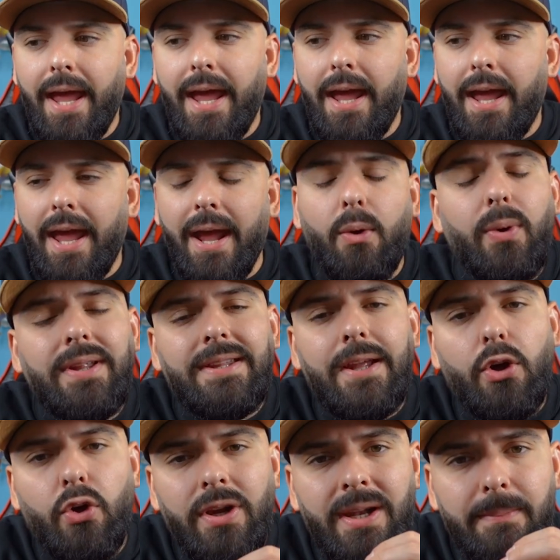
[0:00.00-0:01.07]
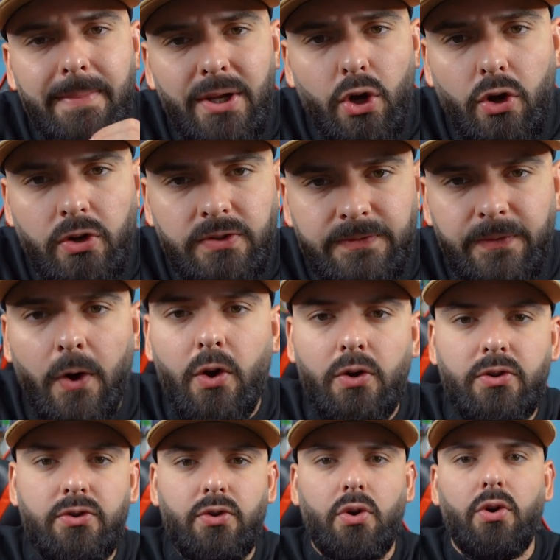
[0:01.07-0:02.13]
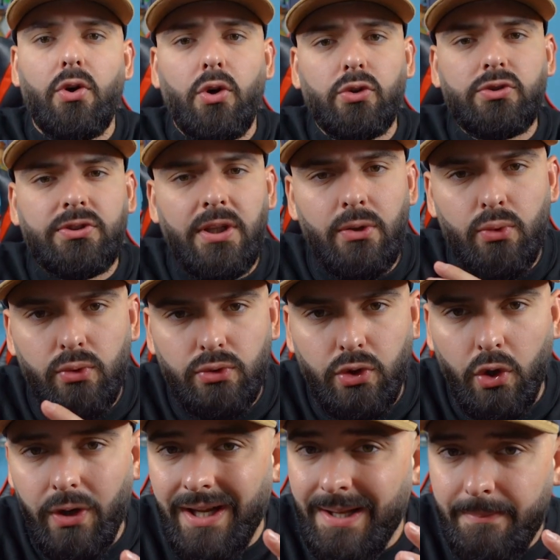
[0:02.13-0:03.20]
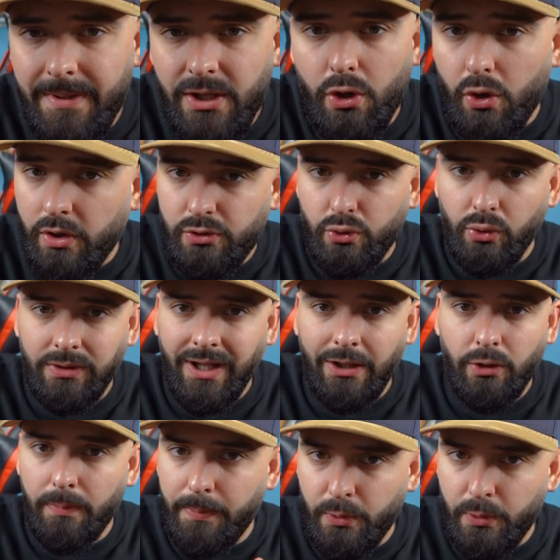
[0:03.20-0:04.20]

eh, e quindi con il minor sforzo ho ottenuto il miglior risultato